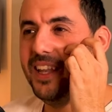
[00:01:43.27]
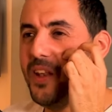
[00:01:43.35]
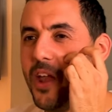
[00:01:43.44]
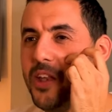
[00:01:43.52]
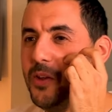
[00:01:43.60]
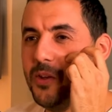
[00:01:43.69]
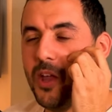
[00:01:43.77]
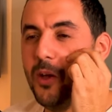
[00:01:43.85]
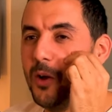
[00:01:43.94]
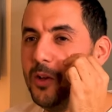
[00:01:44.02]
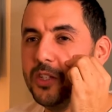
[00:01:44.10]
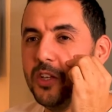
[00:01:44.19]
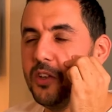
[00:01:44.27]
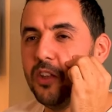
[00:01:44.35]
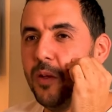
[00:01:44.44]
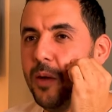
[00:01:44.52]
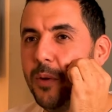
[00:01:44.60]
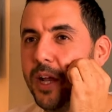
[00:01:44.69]
no hay, un consenso
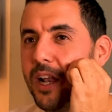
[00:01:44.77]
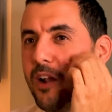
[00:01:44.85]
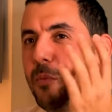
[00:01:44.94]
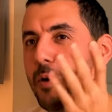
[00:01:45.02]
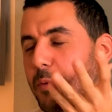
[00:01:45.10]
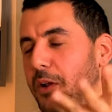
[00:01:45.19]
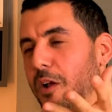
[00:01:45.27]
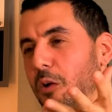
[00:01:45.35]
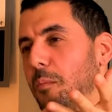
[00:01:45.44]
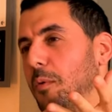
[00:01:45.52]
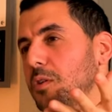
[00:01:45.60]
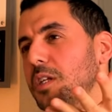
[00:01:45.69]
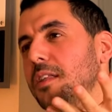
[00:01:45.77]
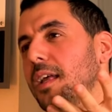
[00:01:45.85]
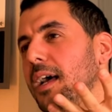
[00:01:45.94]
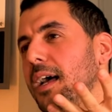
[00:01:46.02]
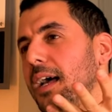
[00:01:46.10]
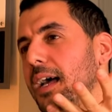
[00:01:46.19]
todavía muy claro, pero porque Compose
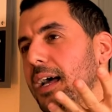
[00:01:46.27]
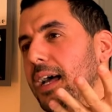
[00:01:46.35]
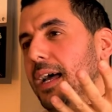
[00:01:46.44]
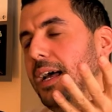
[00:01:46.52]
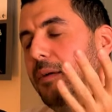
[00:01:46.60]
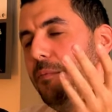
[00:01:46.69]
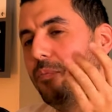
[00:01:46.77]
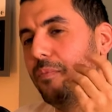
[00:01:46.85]
está,